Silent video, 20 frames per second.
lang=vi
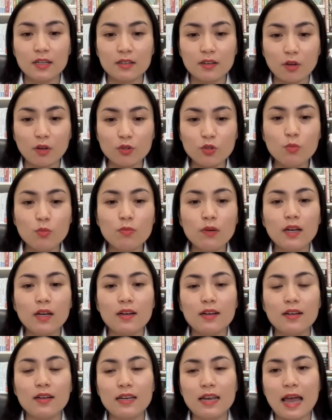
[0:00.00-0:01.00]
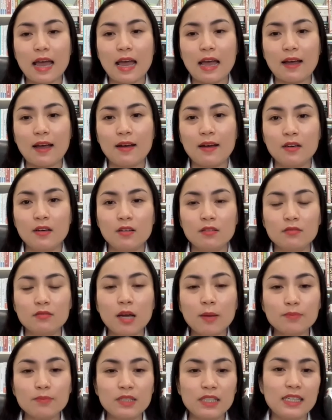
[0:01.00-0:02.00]
nói chung á là
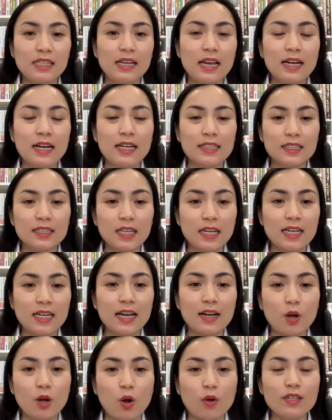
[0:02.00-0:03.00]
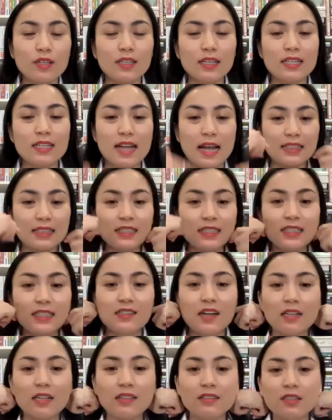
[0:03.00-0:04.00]
thậm chí là người ta thấy là có những cái giá
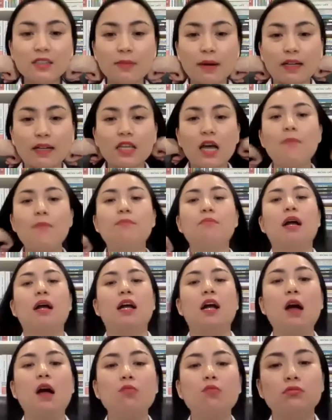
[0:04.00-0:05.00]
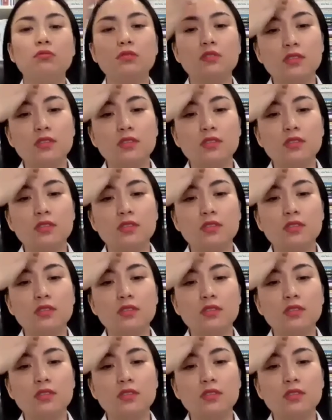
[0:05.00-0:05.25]
trị gần như bằng thâm bằng không